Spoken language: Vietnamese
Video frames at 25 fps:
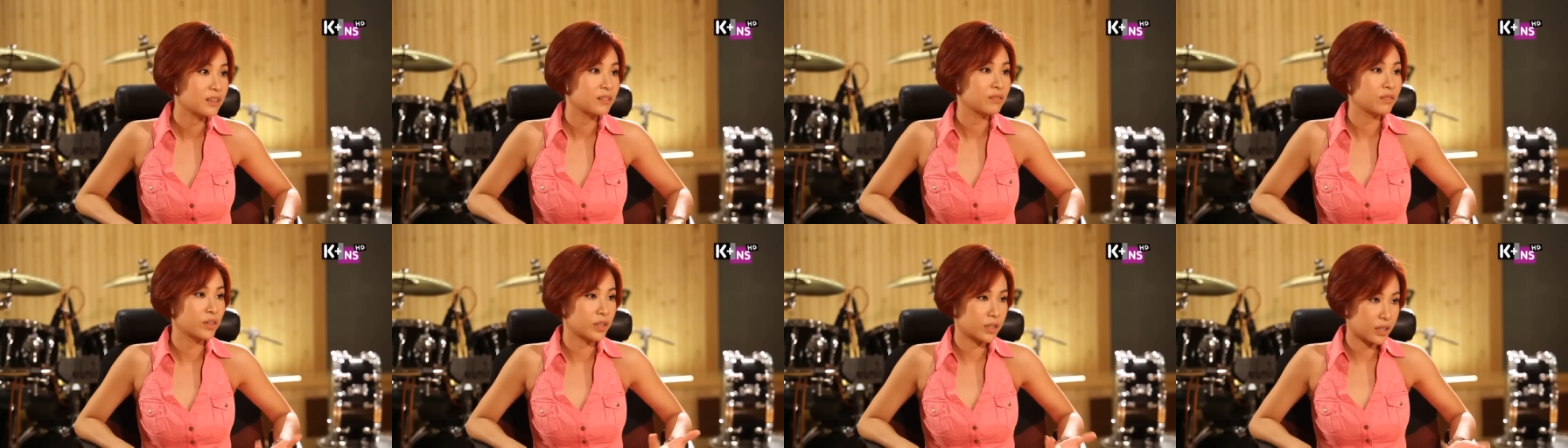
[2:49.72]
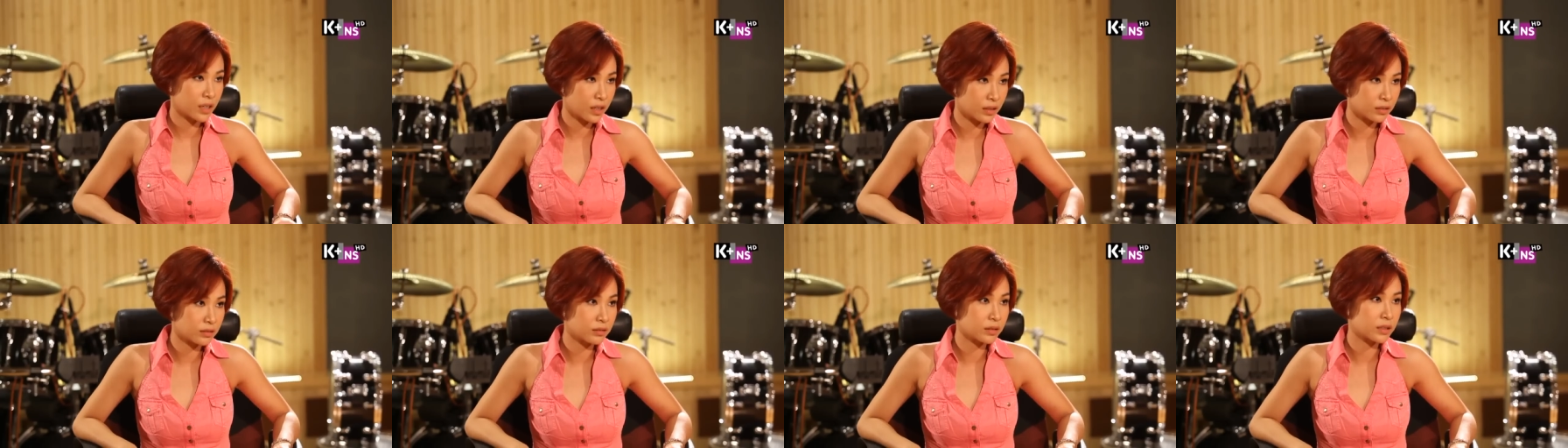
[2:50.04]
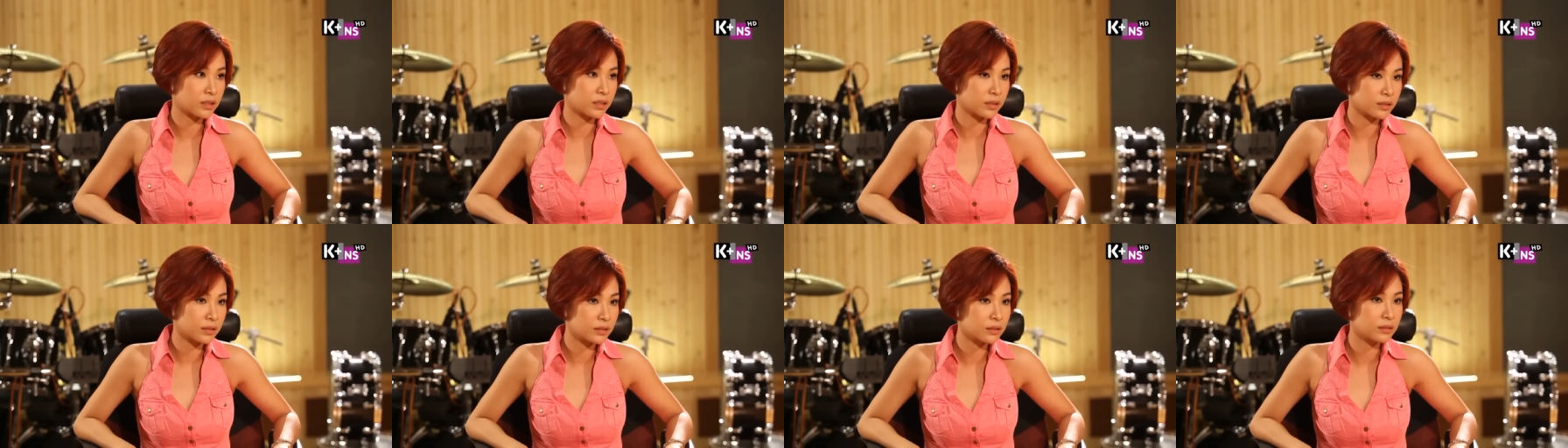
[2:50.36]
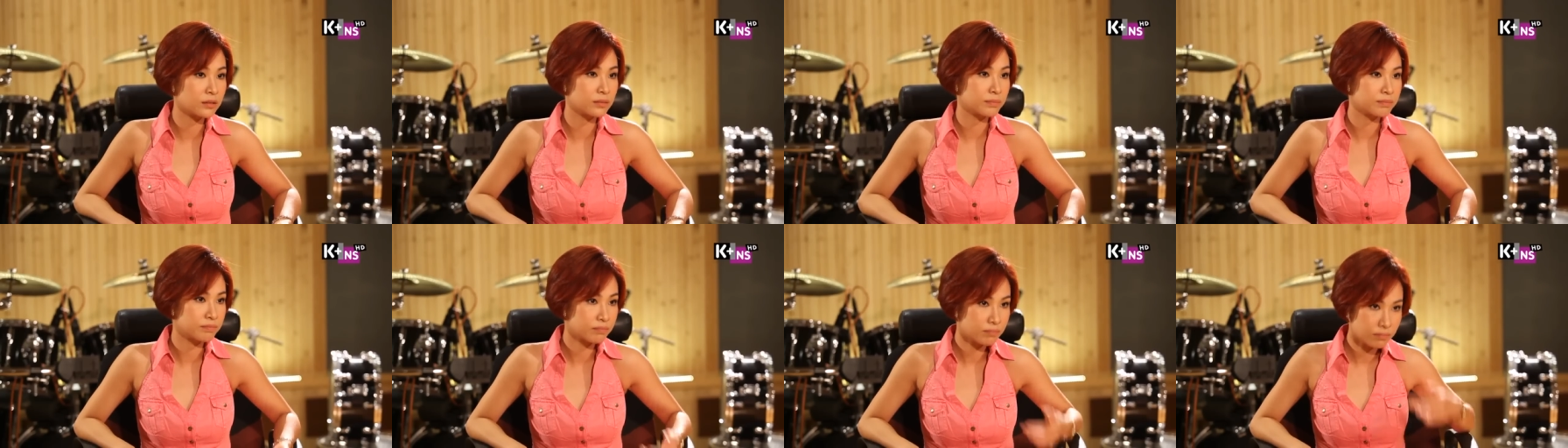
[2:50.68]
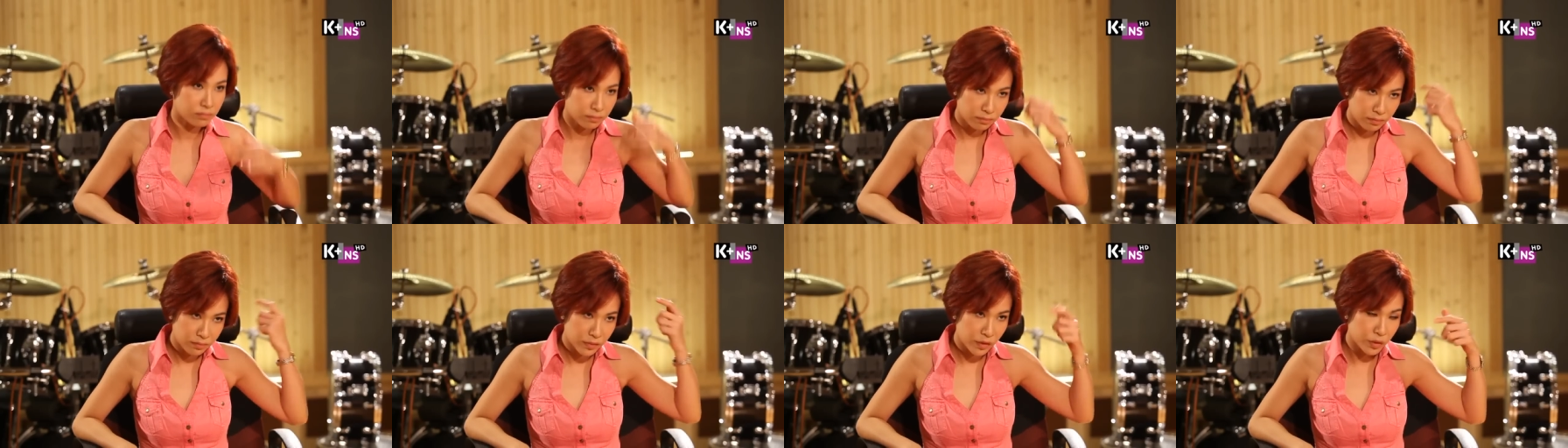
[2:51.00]
và cần sự
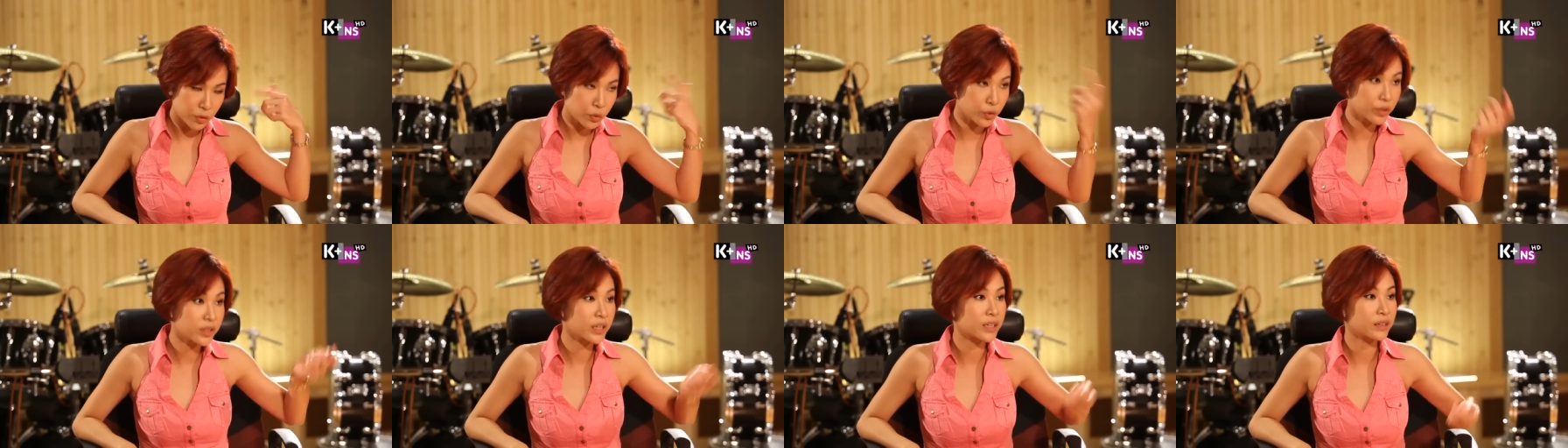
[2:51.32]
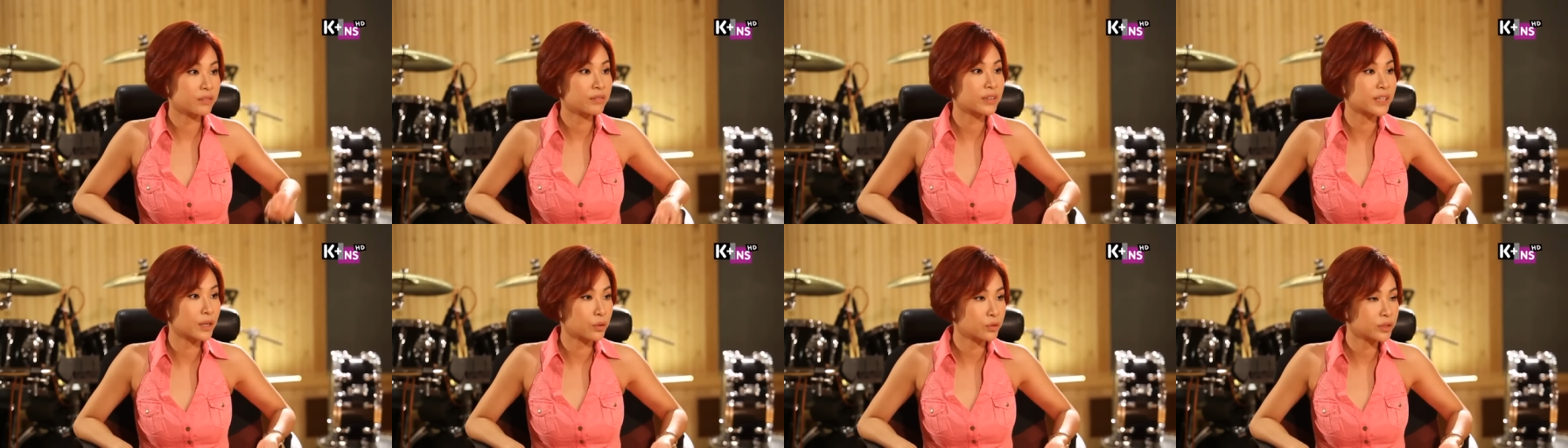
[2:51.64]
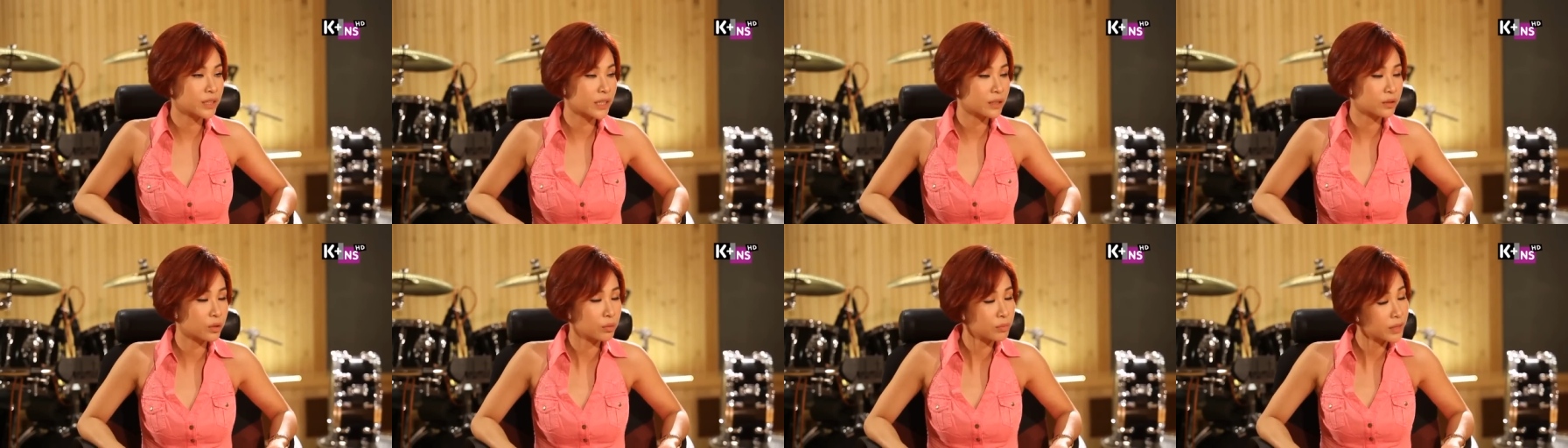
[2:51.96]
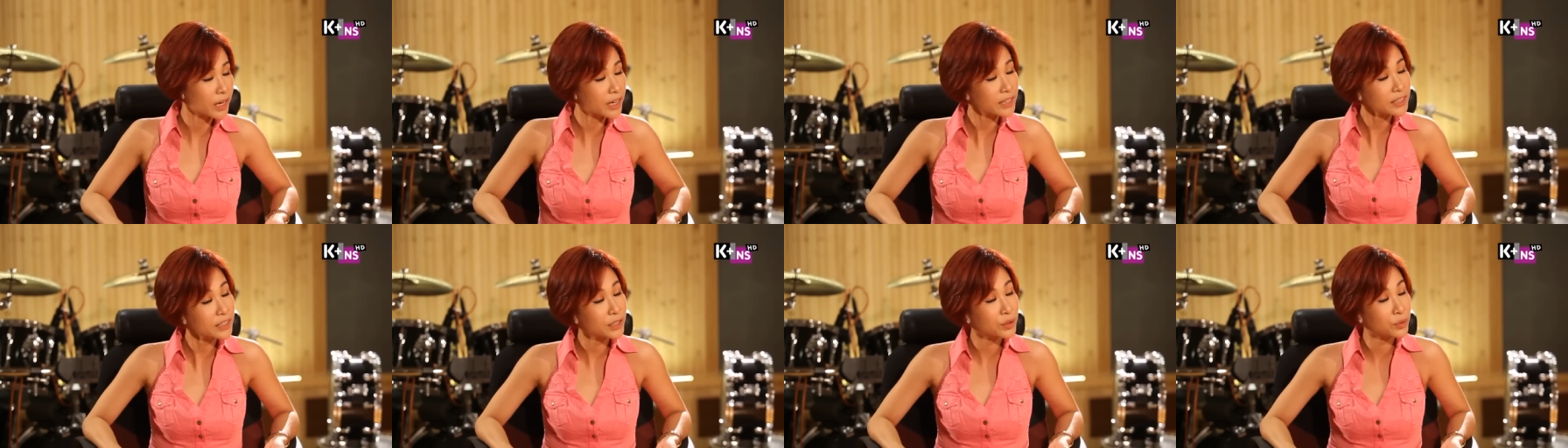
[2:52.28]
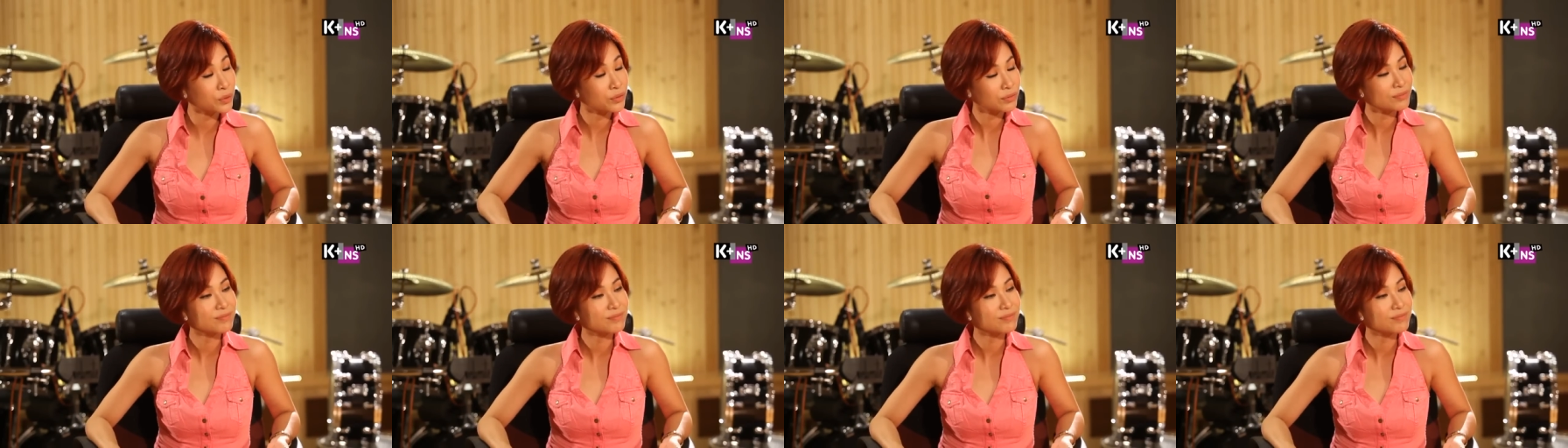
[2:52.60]
suy nghĩ và đấu tranh cũng khá nhiều